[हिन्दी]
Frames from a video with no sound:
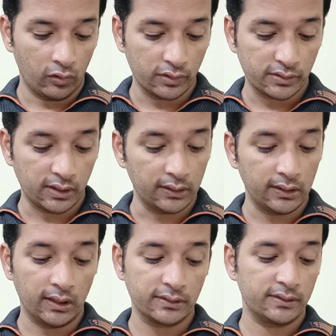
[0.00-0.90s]
और सात
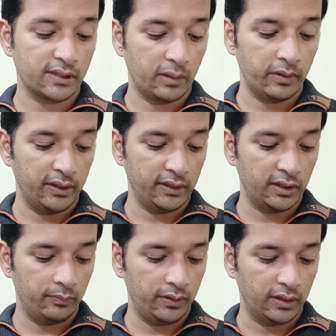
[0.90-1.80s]
लाख सब्सक्राइबर
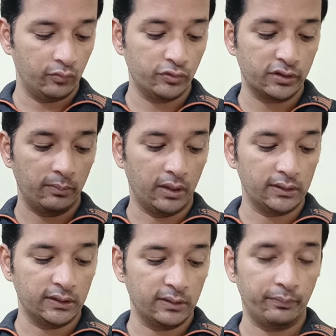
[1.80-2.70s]
इनके भी हैं उसके
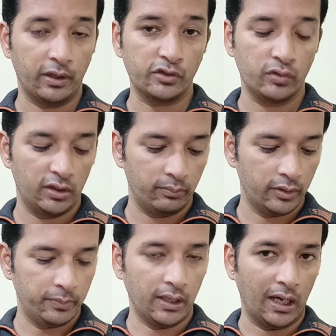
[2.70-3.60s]
बाद आता है पाँचवें
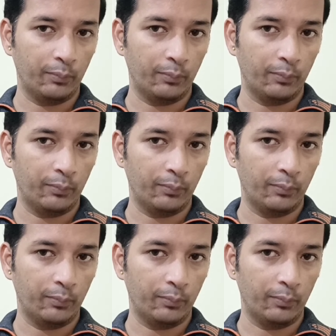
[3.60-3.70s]
नंबर पे